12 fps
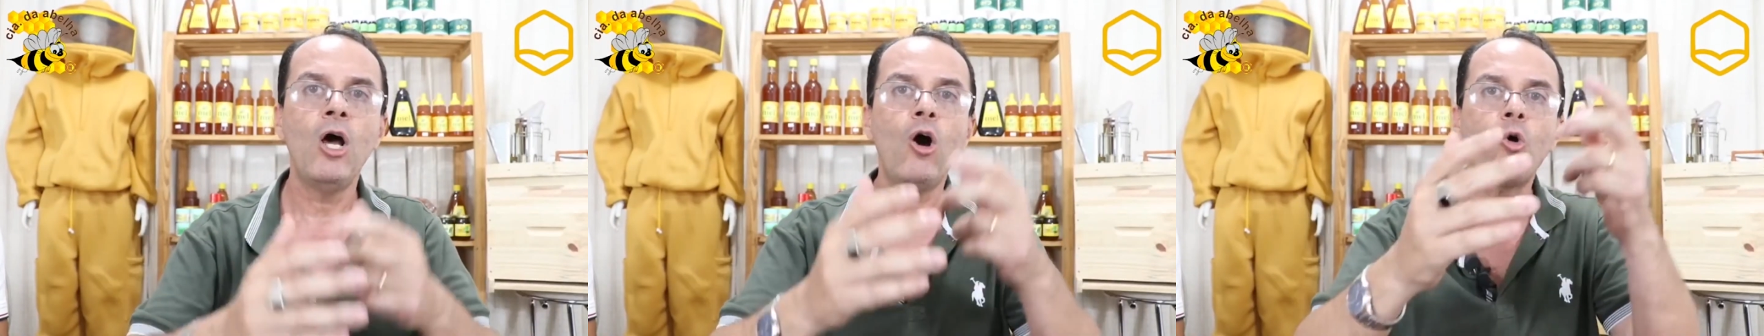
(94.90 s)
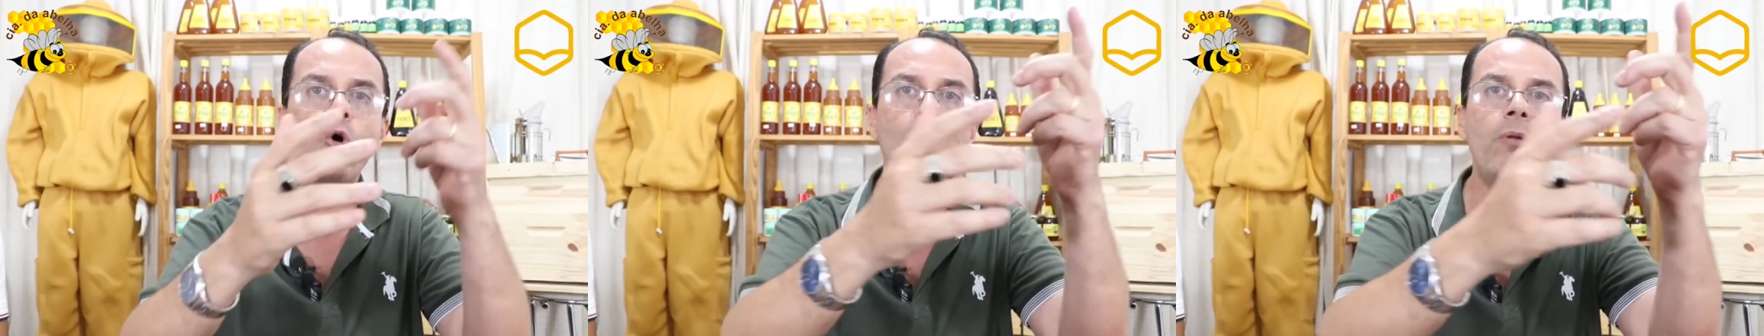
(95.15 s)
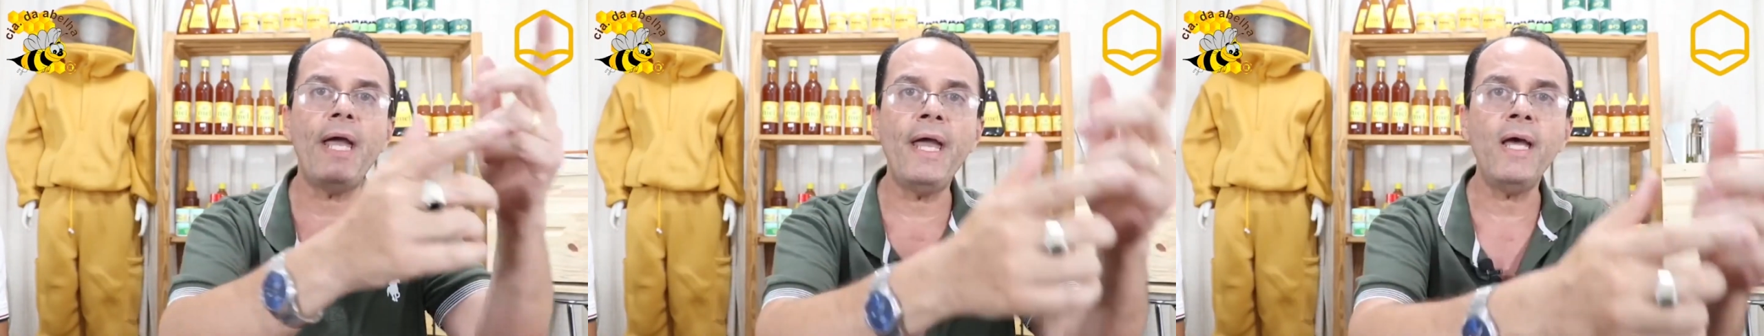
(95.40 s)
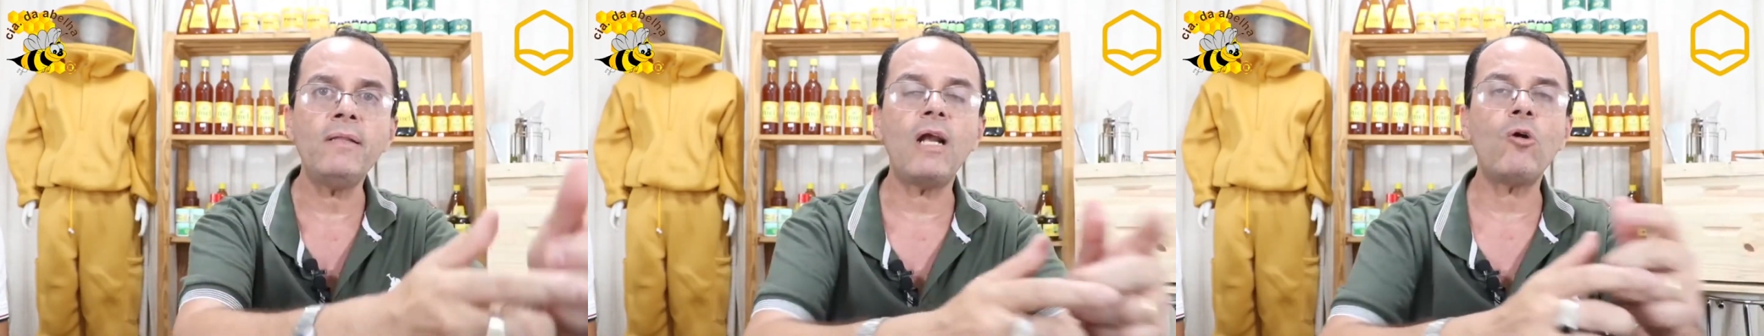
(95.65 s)
Como,
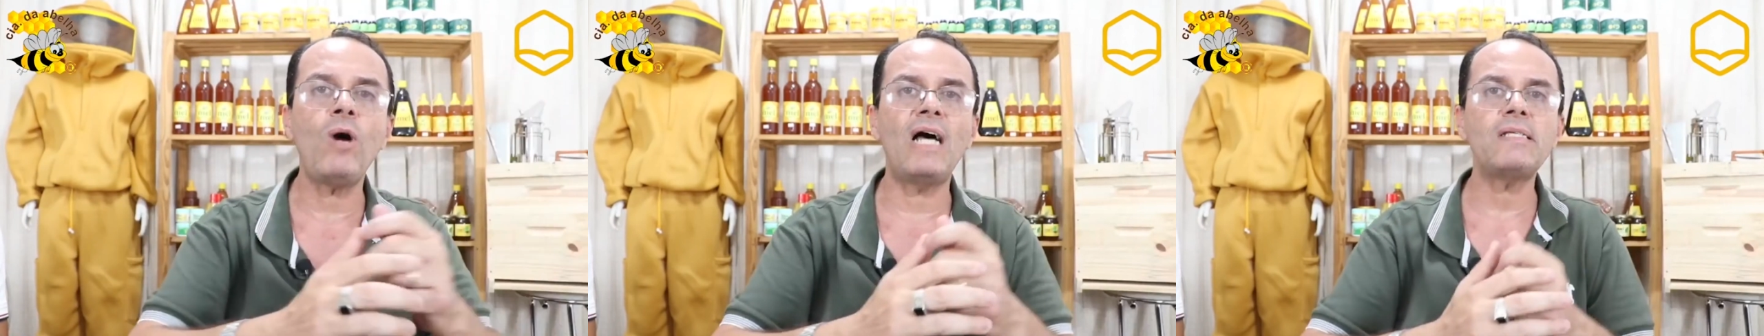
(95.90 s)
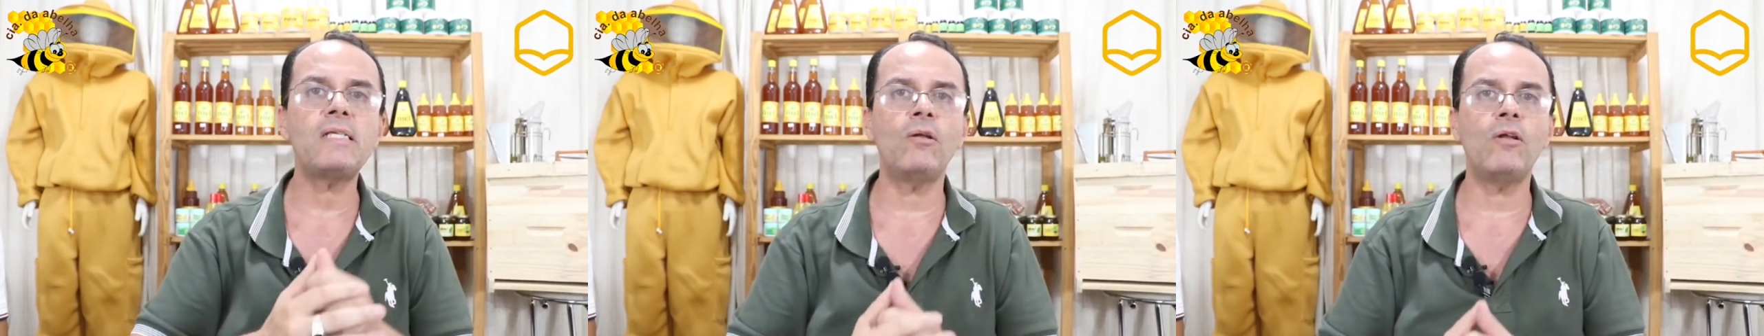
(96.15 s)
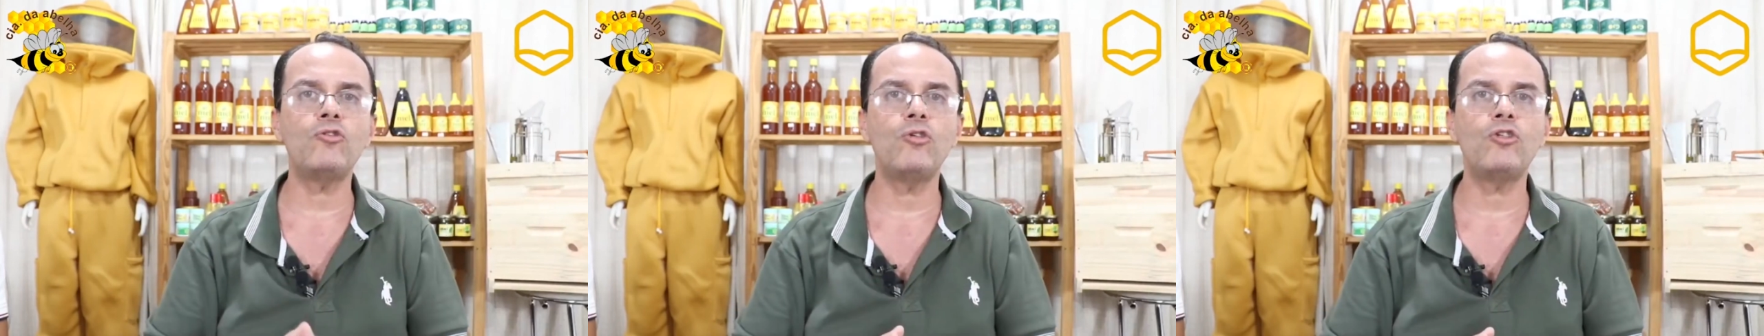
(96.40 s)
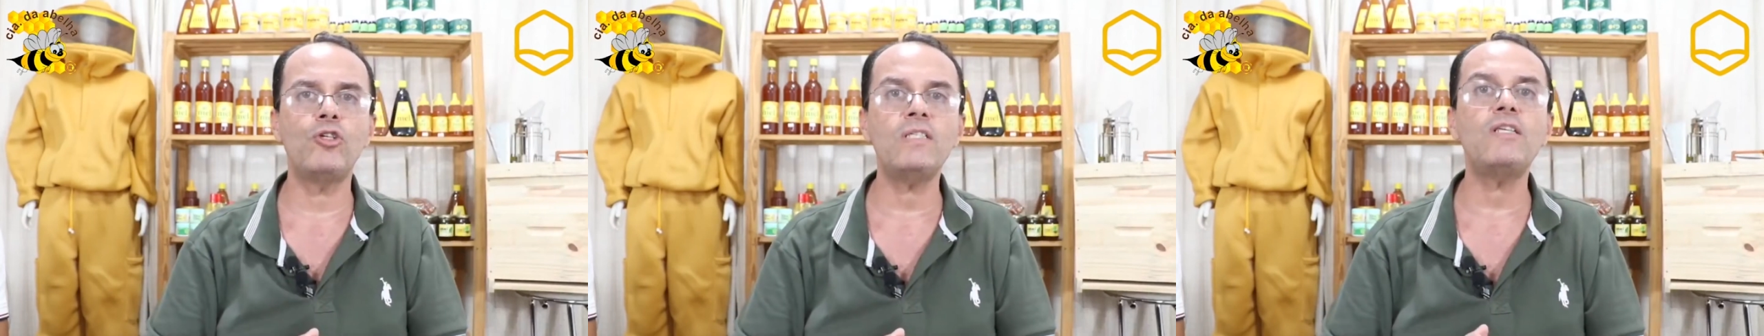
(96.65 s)
entra com a ação na
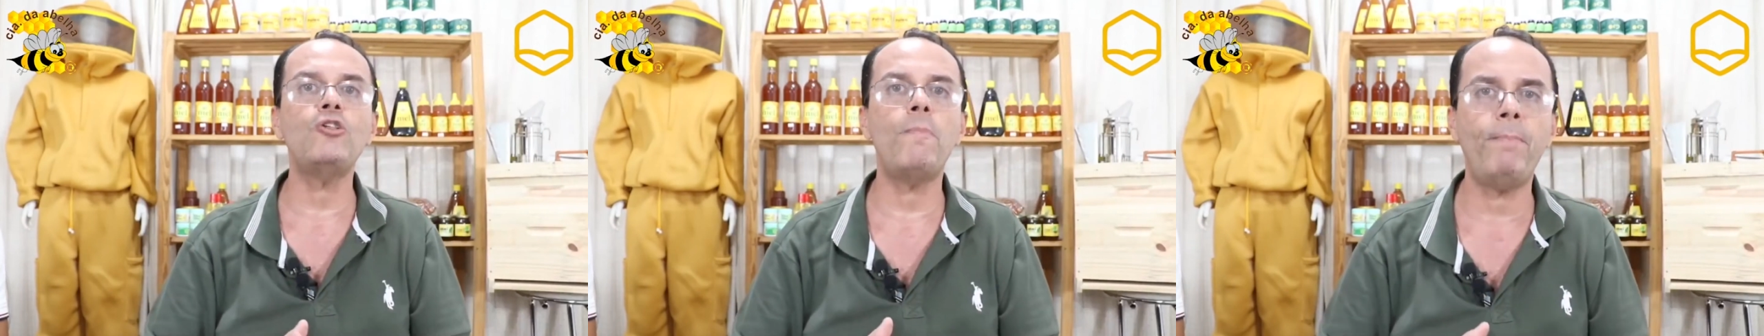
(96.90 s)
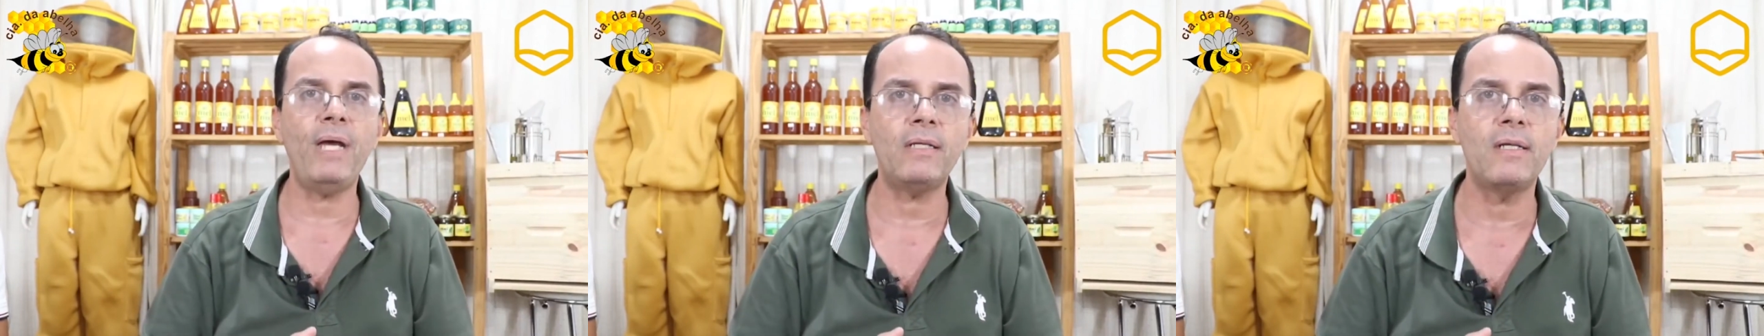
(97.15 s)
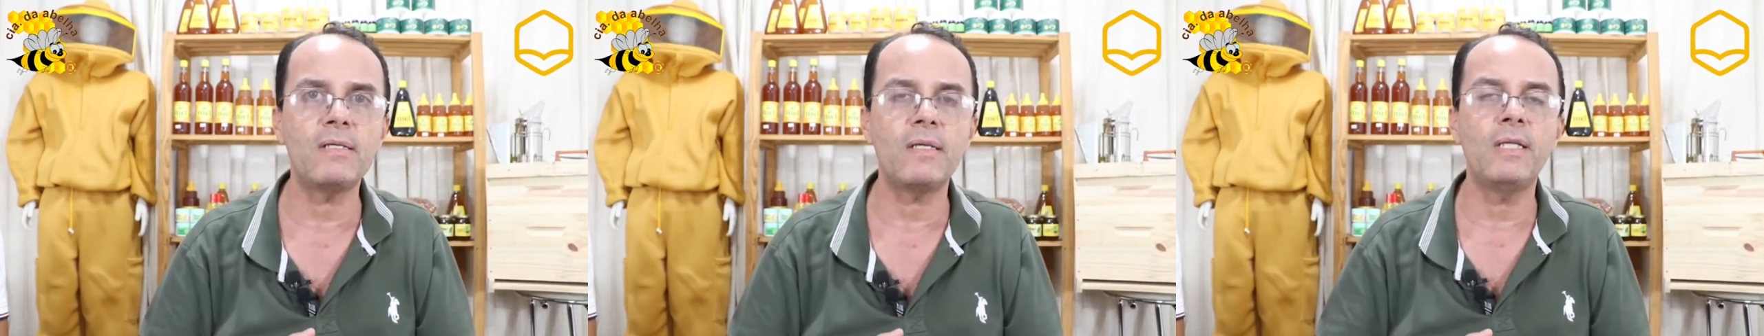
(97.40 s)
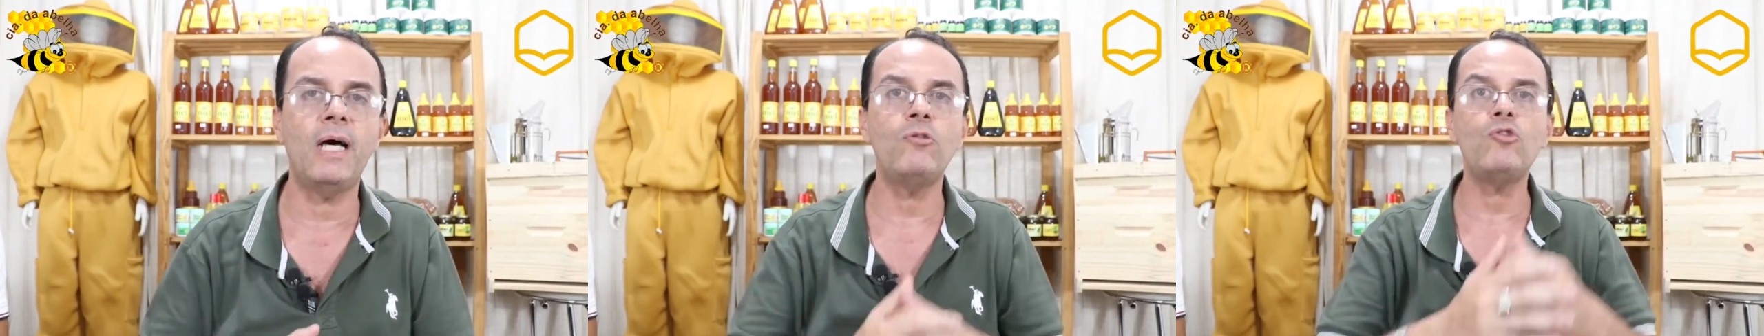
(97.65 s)
justiça de perdas e
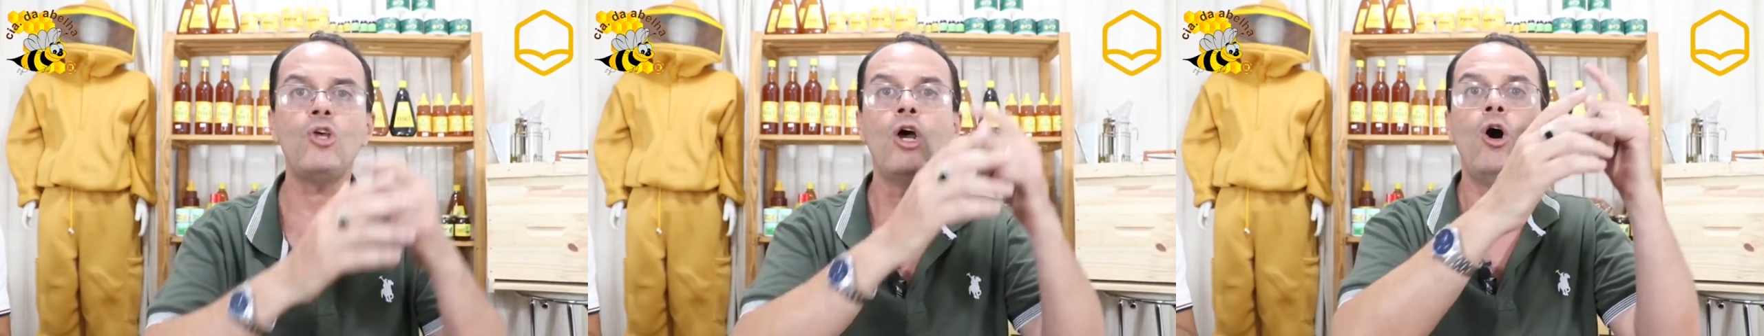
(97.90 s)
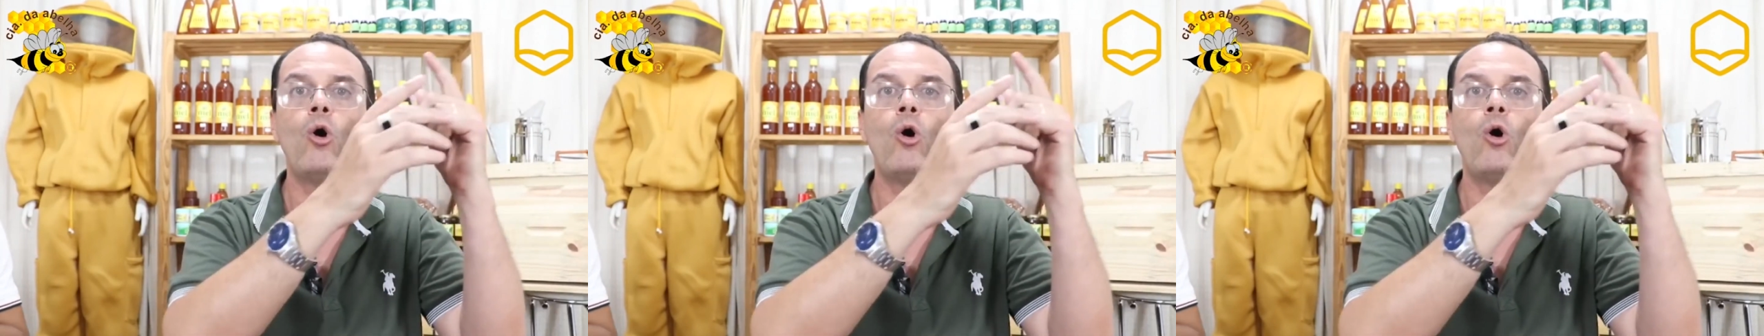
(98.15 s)
danos,